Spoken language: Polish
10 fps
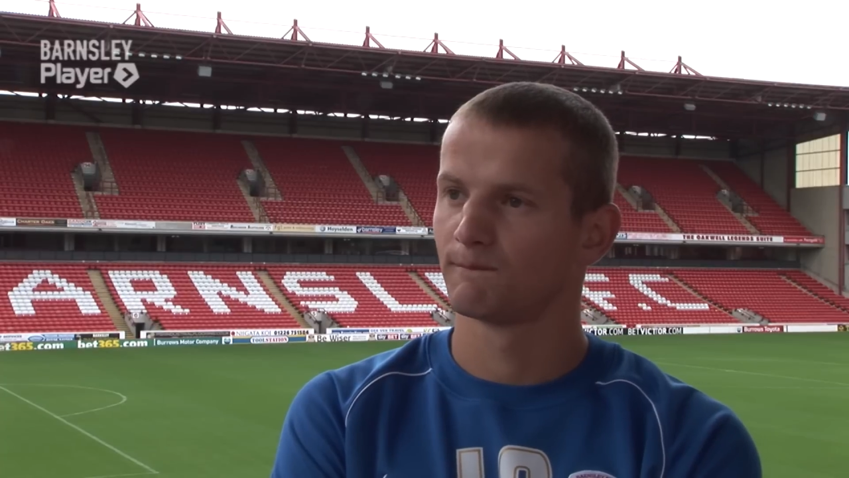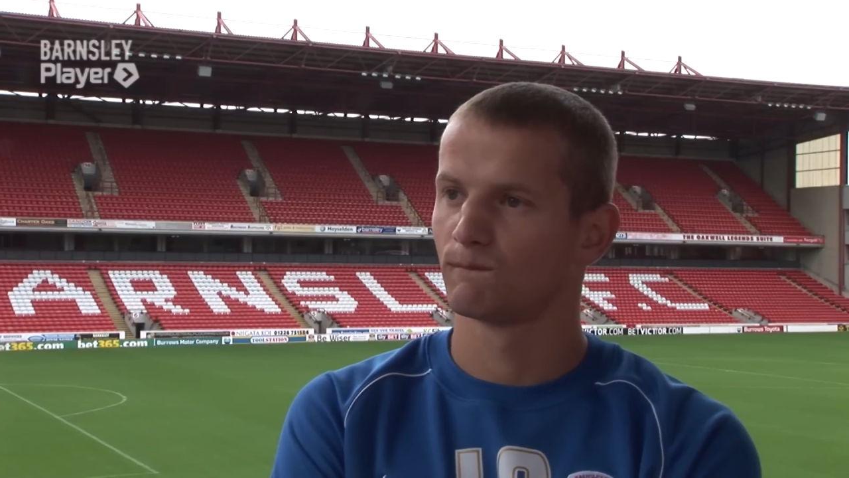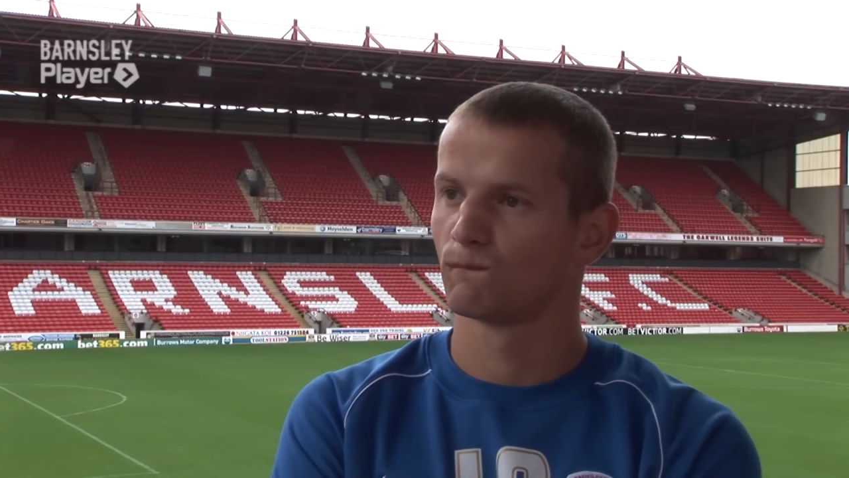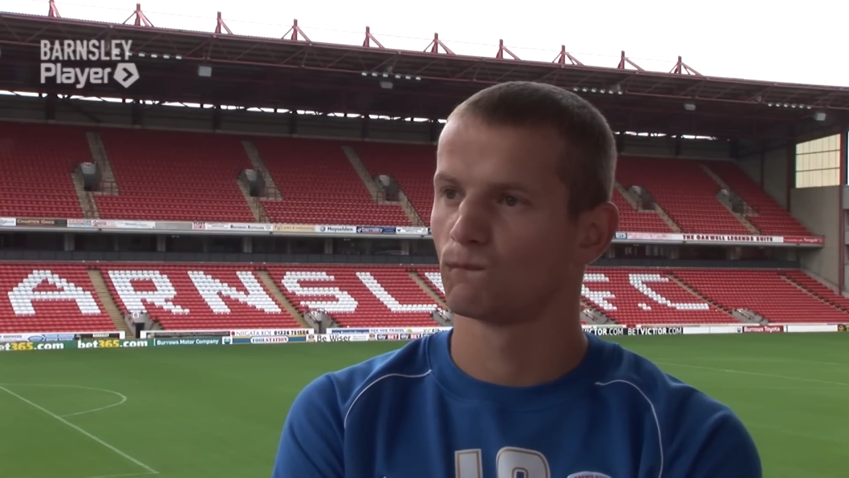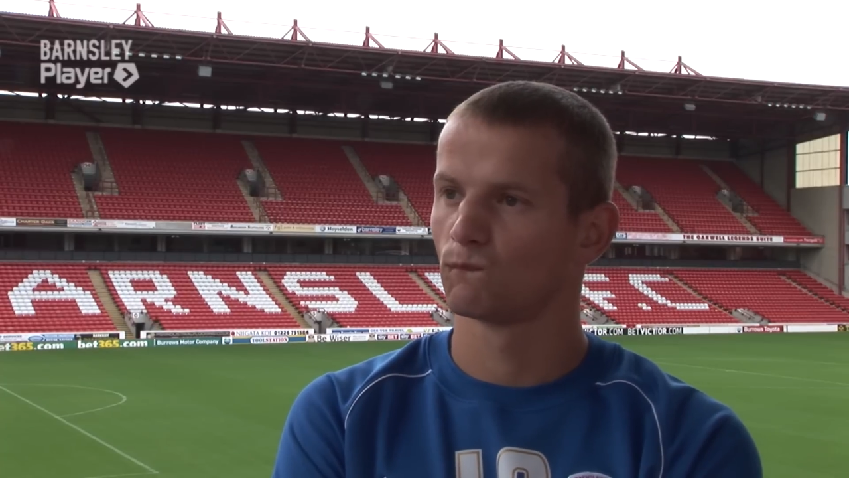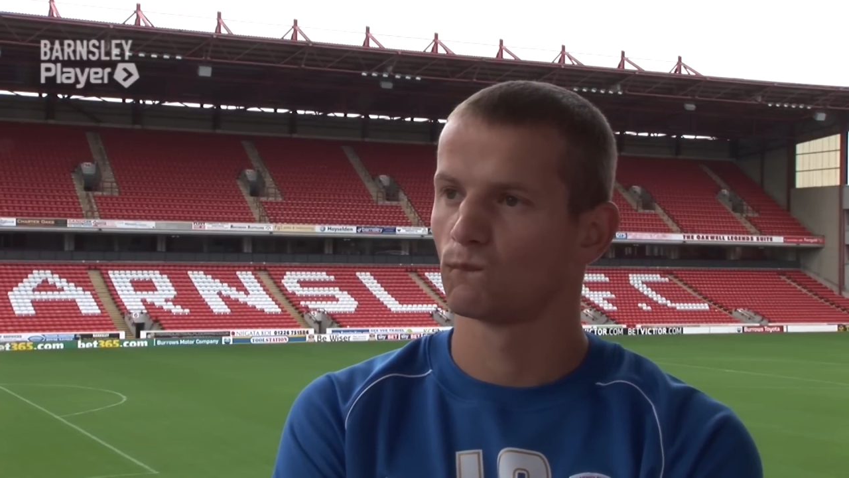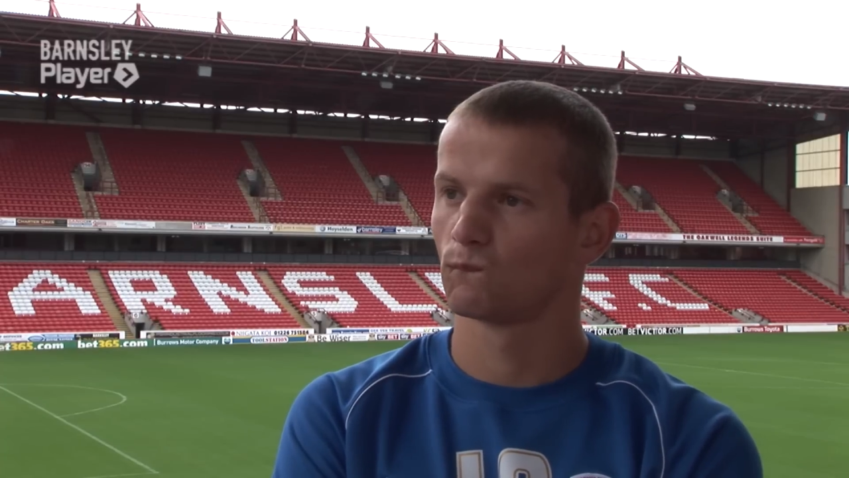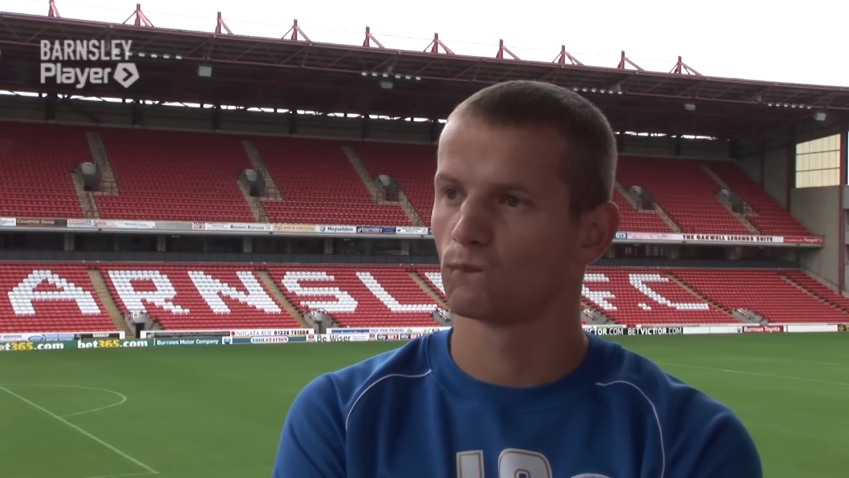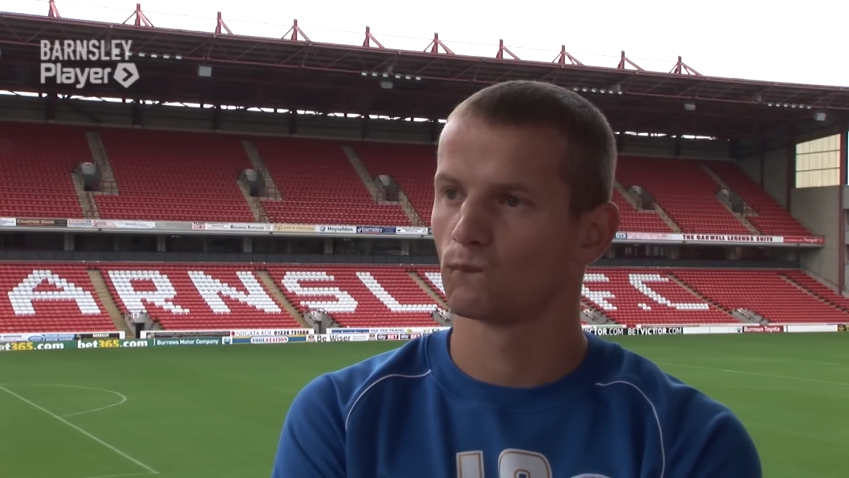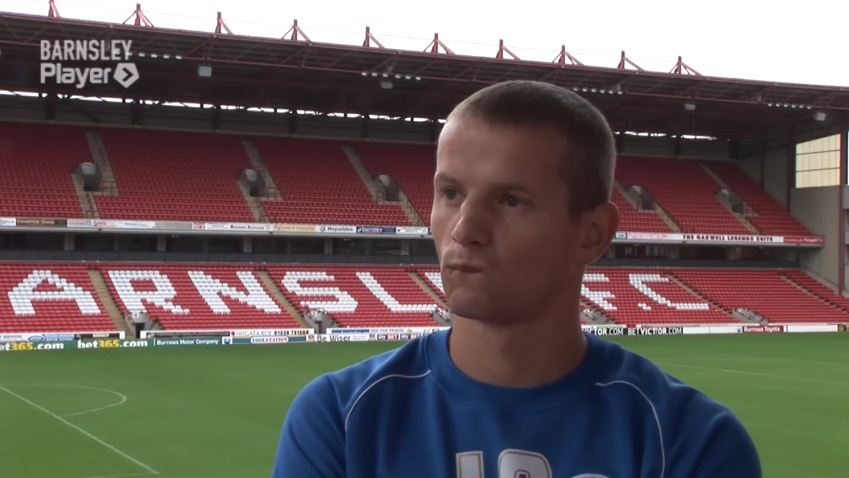your
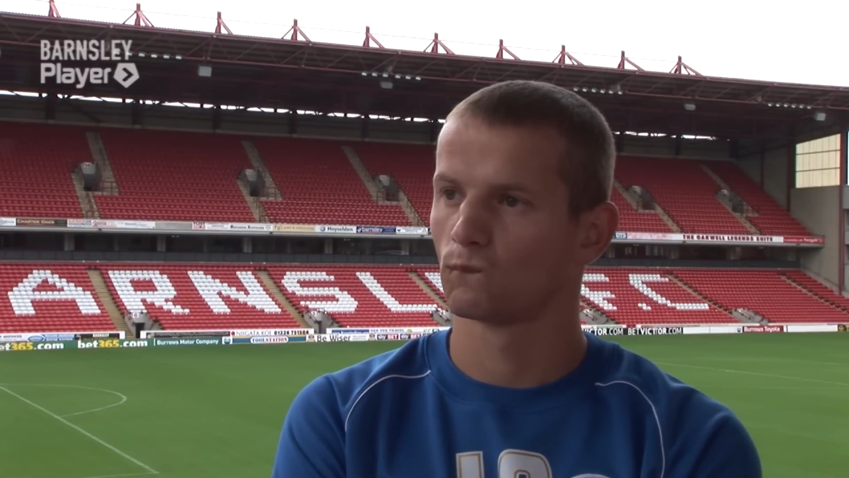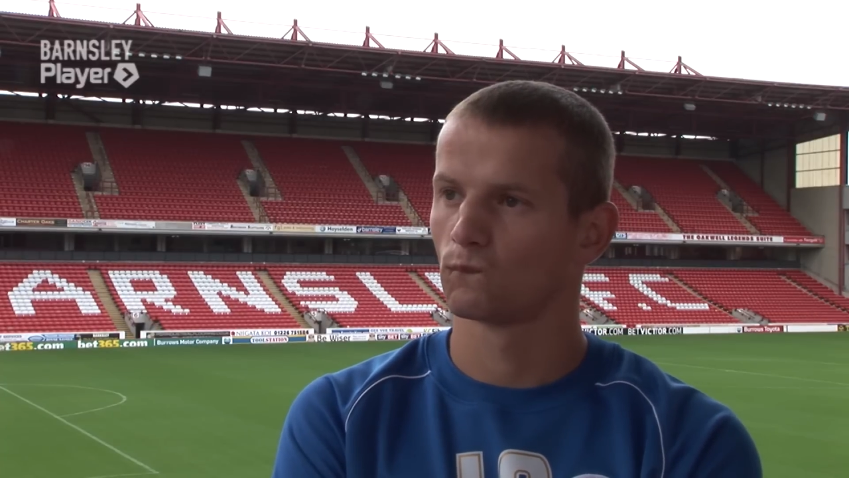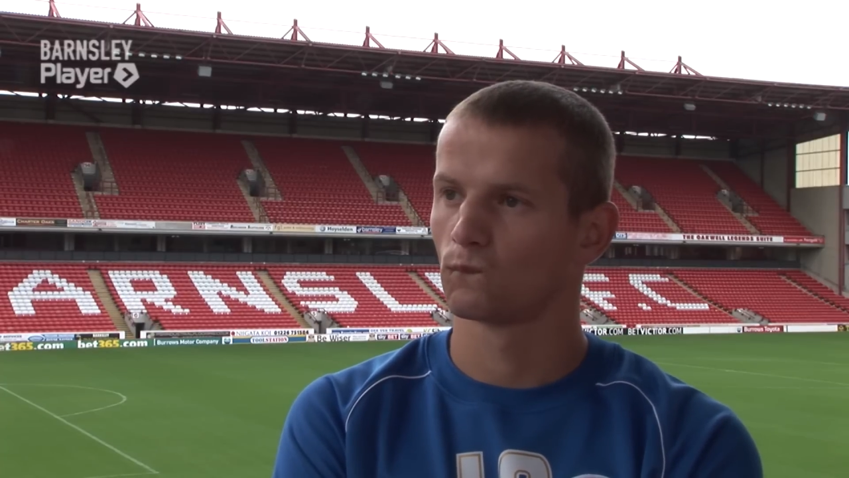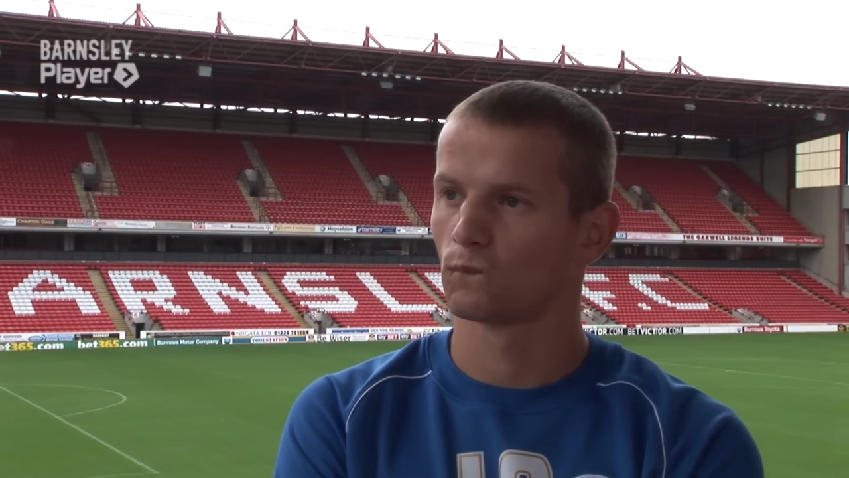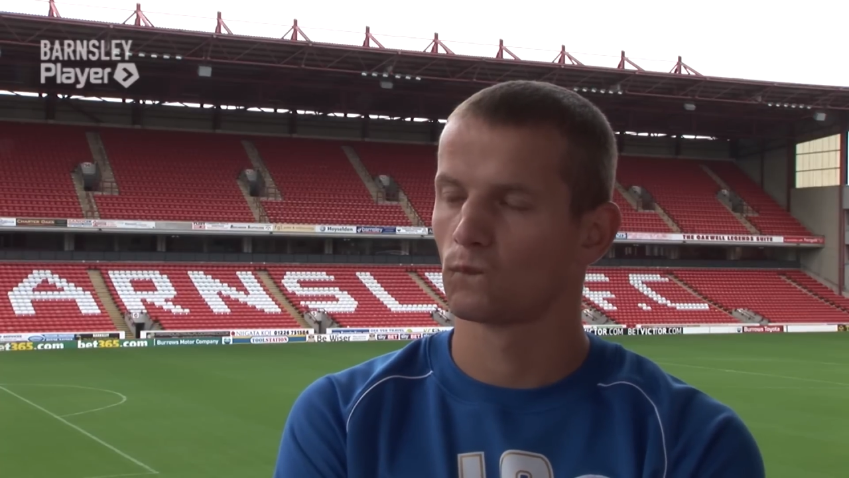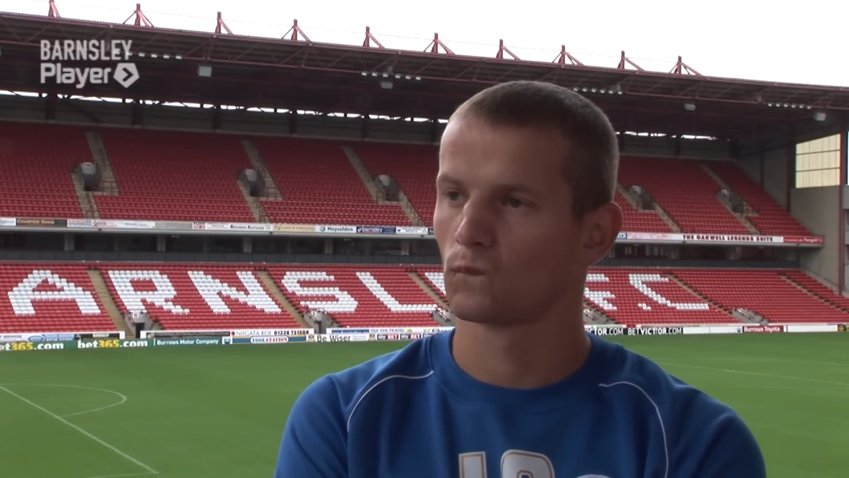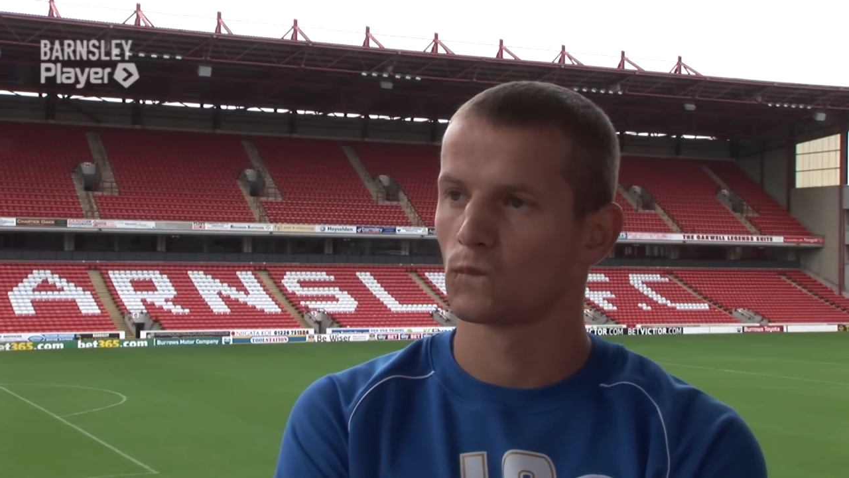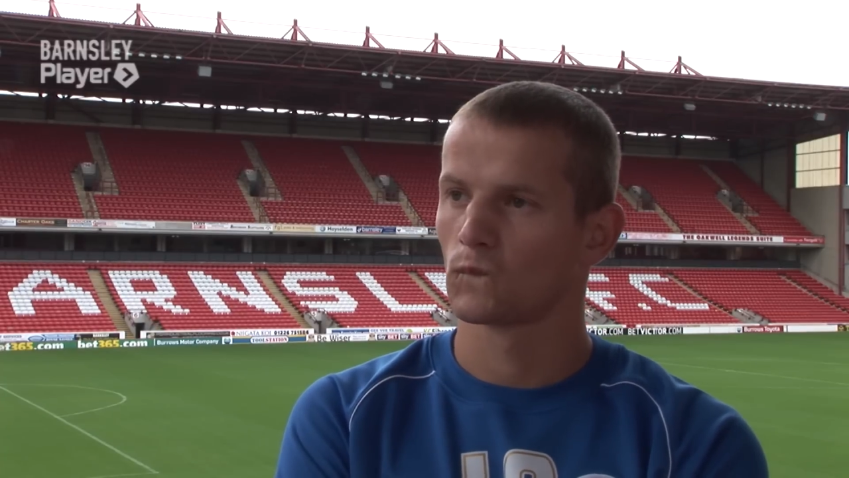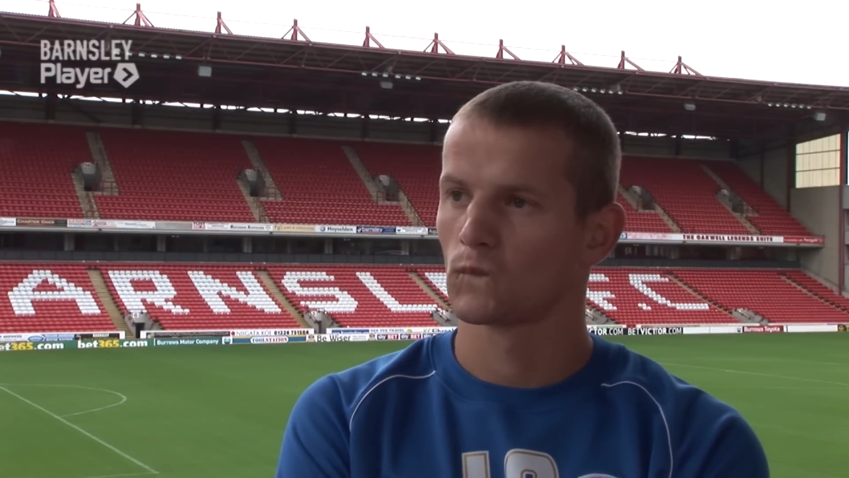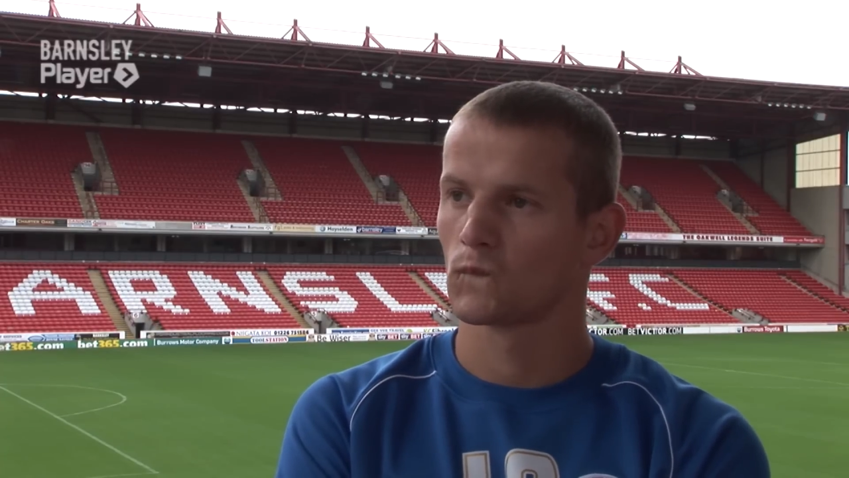international debut for,
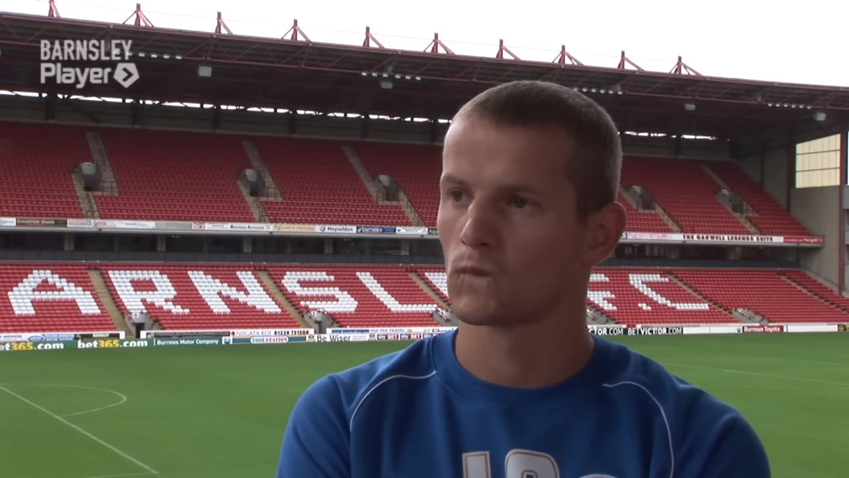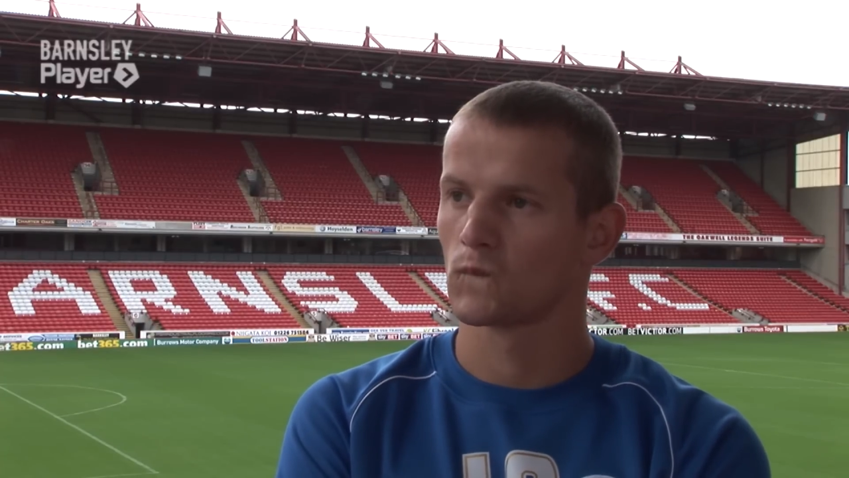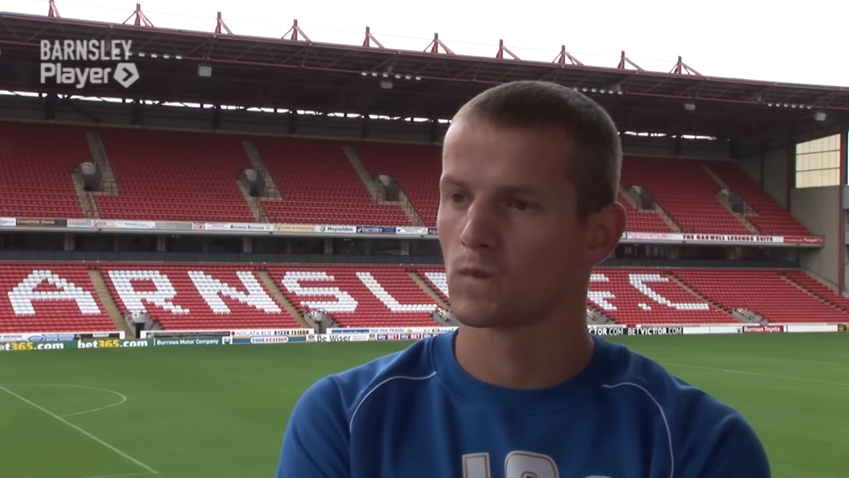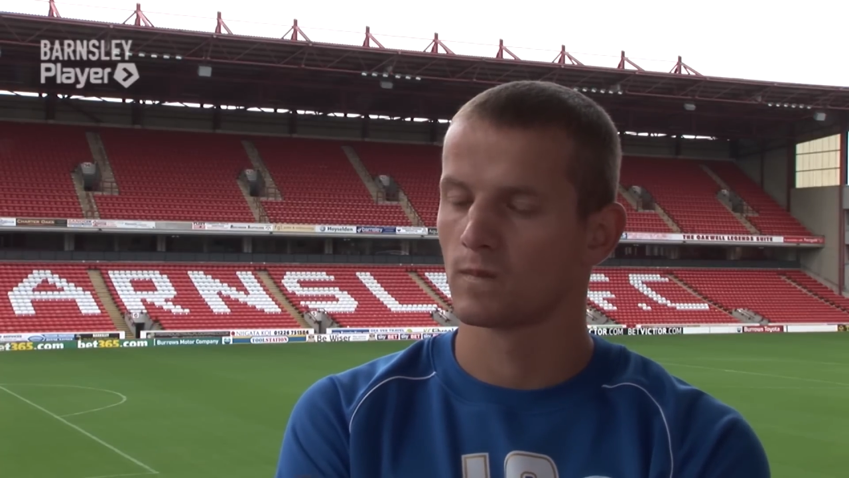for Poland?